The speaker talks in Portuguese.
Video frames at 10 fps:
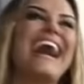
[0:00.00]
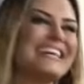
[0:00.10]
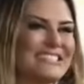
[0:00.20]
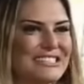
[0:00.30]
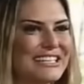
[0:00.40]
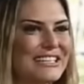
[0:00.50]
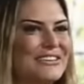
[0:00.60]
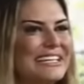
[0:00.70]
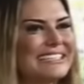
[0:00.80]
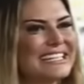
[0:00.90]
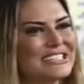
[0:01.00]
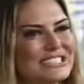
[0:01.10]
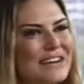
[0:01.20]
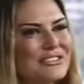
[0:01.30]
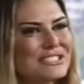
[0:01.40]
acha que eu ia
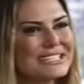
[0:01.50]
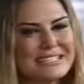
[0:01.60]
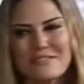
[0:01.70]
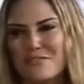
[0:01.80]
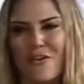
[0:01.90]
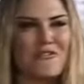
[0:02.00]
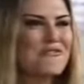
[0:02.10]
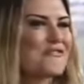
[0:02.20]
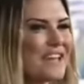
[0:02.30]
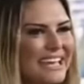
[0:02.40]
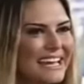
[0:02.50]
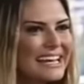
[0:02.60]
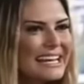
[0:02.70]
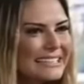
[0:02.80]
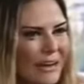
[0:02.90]
deixar você se envolver,
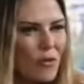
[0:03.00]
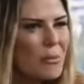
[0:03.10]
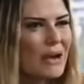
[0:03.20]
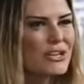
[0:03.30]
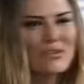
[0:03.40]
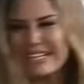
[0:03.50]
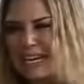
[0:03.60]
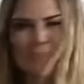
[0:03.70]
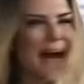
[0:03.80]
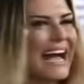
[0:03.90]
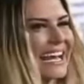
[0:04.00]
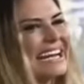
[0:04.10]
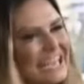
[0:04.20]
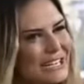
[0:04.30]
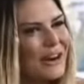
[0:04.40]
ter alguma coisa com aquela
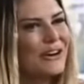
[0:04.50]
baranga